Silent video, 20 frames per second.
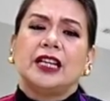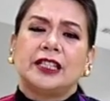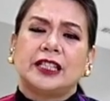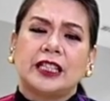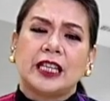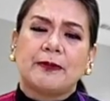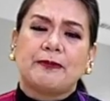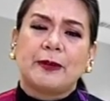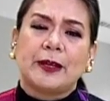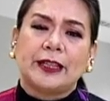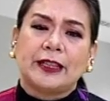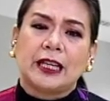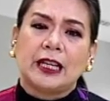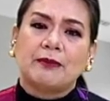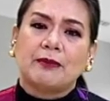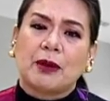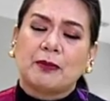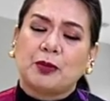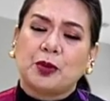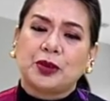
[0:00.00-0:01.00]
isipin
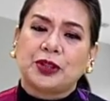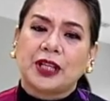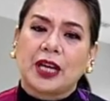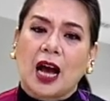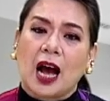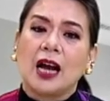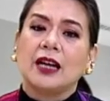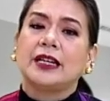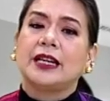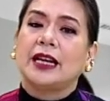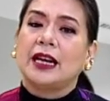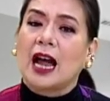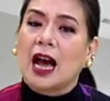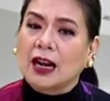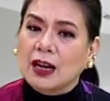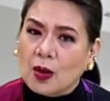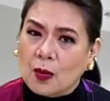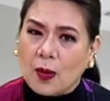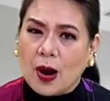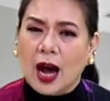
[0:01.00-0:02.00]
din mabuti ang
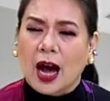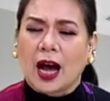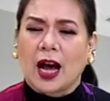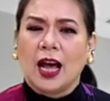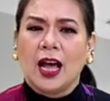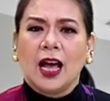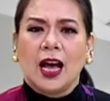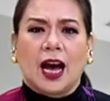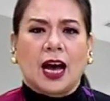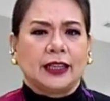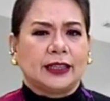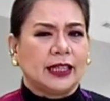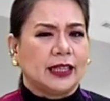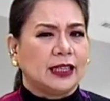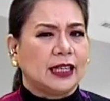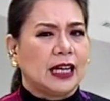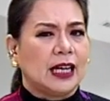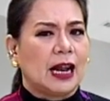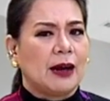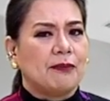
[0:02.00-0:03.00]
ginagawa at
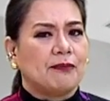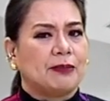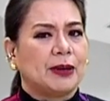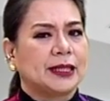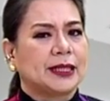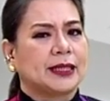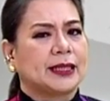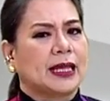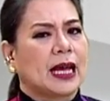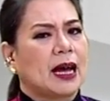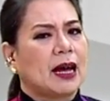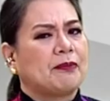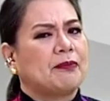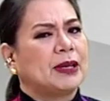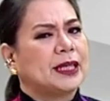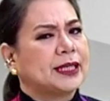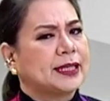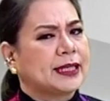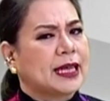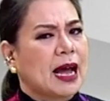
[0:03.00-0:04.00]
hindi lang
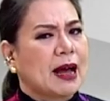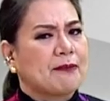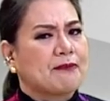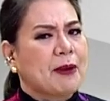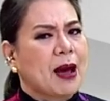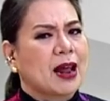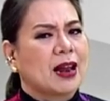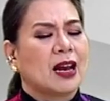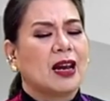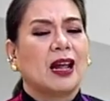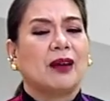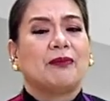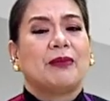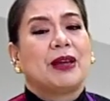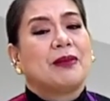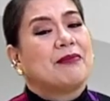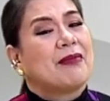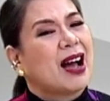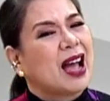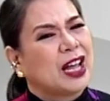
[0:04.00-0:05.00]
basta-basta para lang
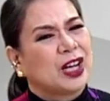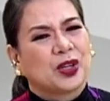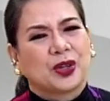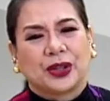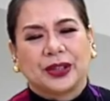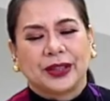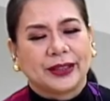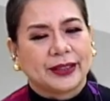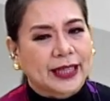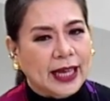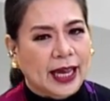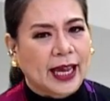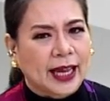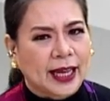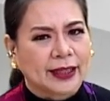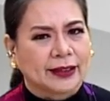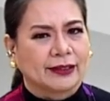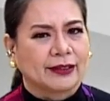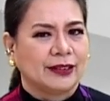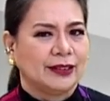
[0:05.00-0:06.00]
may
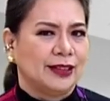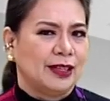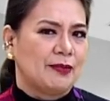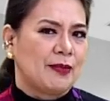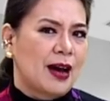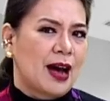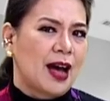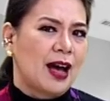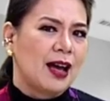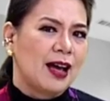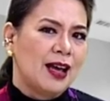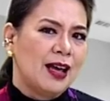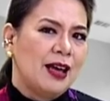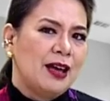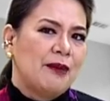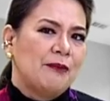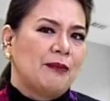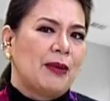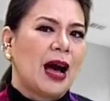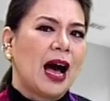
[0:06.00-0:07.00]
ma-content, di ba?
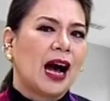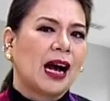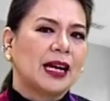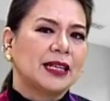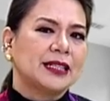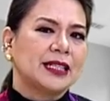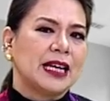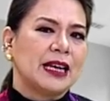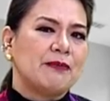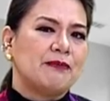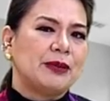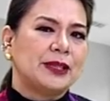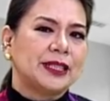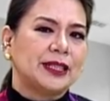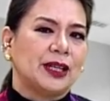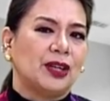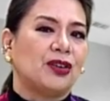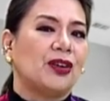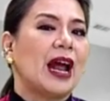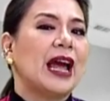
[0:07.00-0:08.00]
Baka kasi
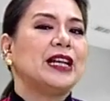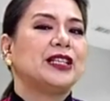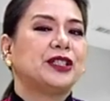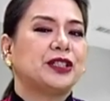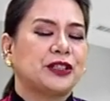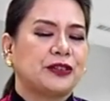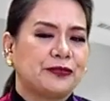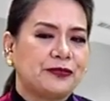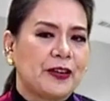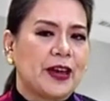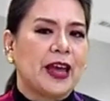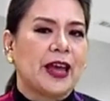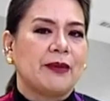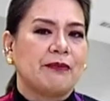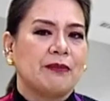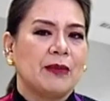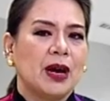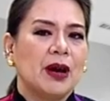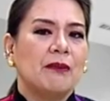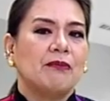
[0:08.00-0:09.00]
imbis na rise to
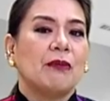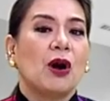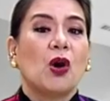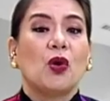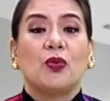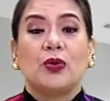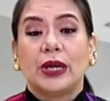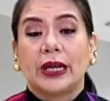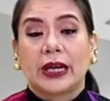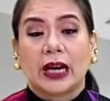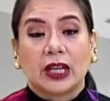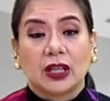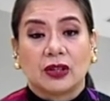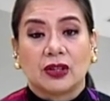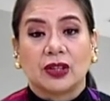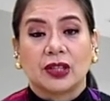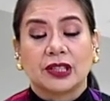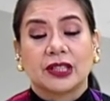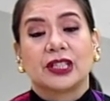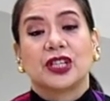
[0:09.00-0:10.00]
fame, mauwi
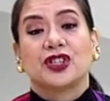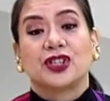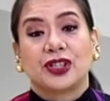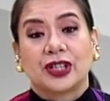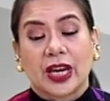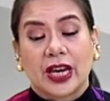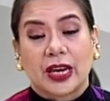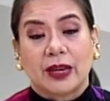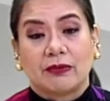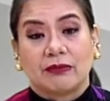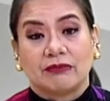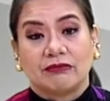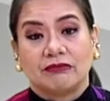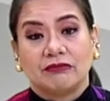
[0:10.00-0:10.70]
kayo sa shame.